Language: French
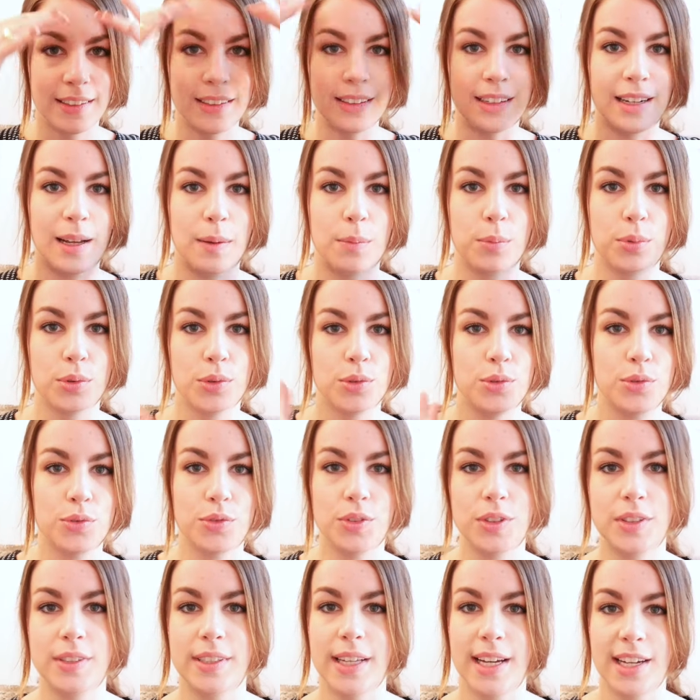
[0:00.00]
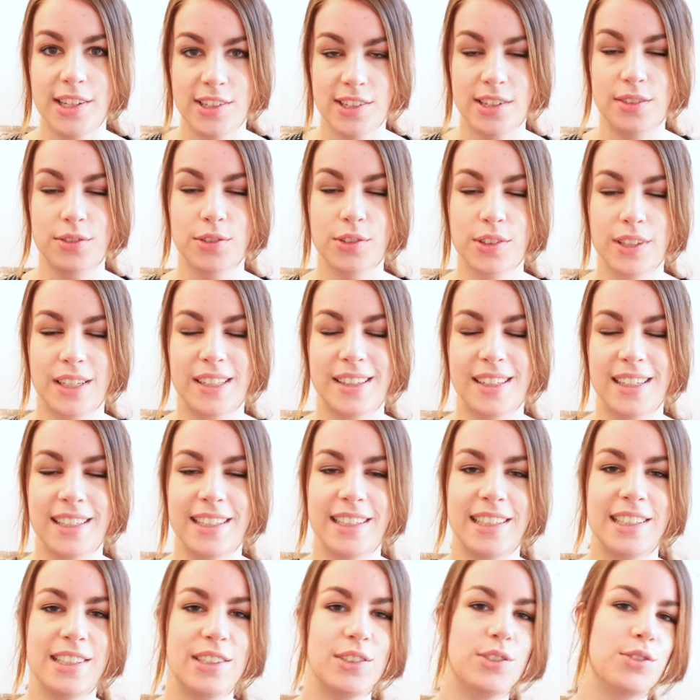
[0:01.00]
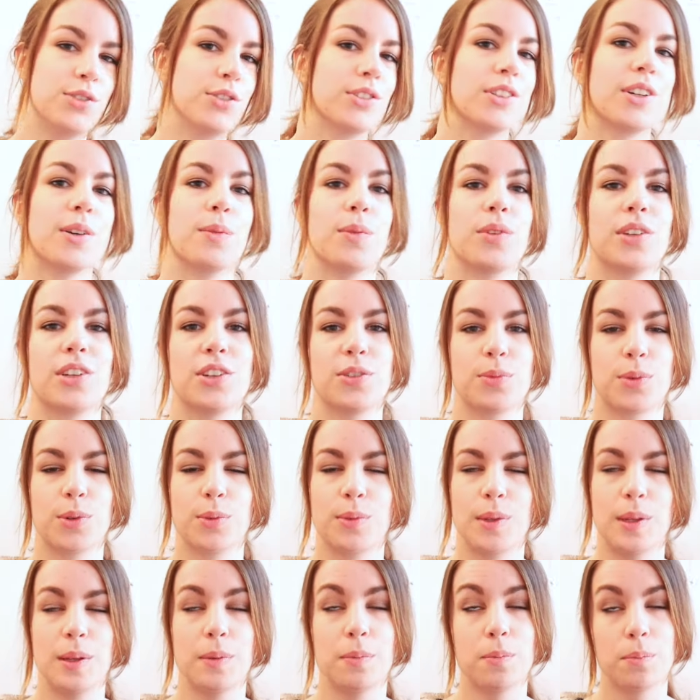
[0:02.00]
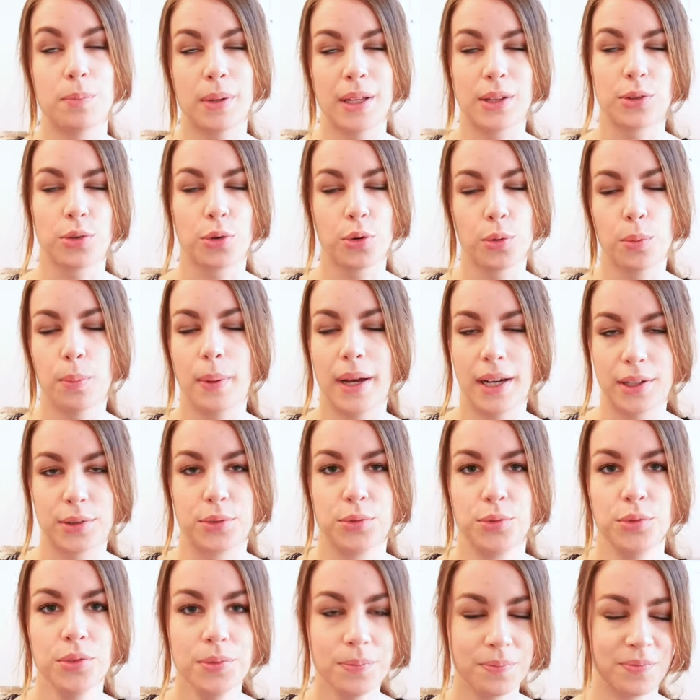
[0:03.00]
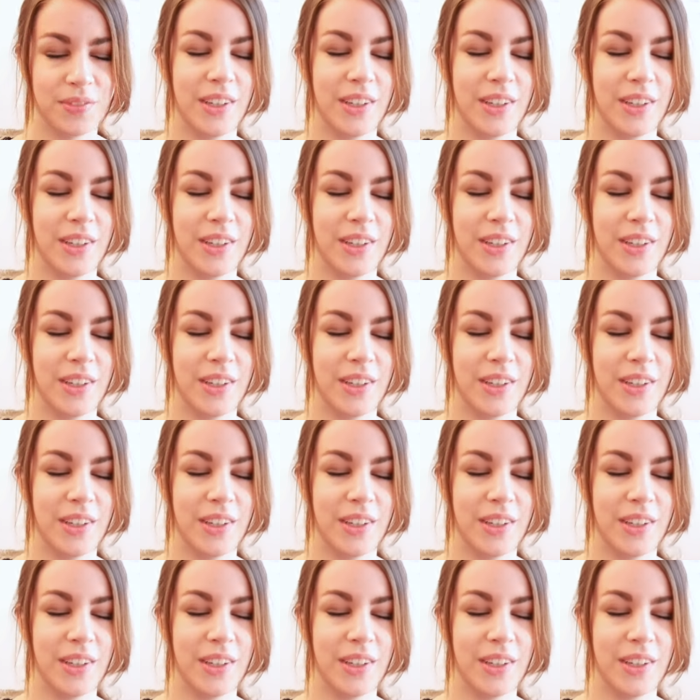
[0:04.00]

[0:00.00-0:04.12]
la peau du visage avant d'attaquer les yeux, comme ça je m'en mets pas trop partout,